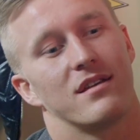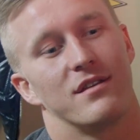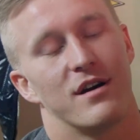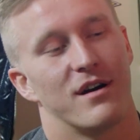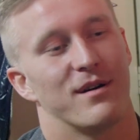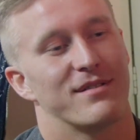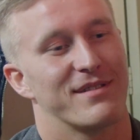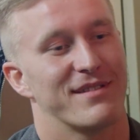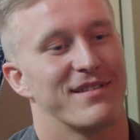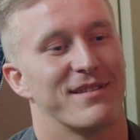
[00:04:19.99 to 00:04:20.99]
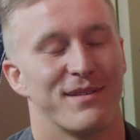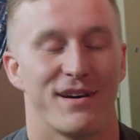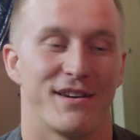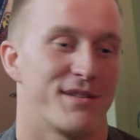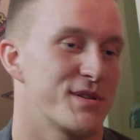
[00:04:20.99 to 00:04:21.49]
Я,
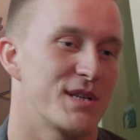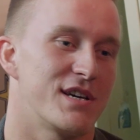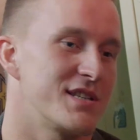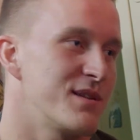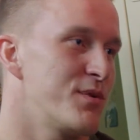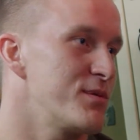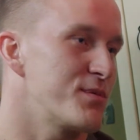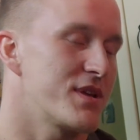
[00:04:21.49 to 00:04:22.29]
да, я навсегда это запомню,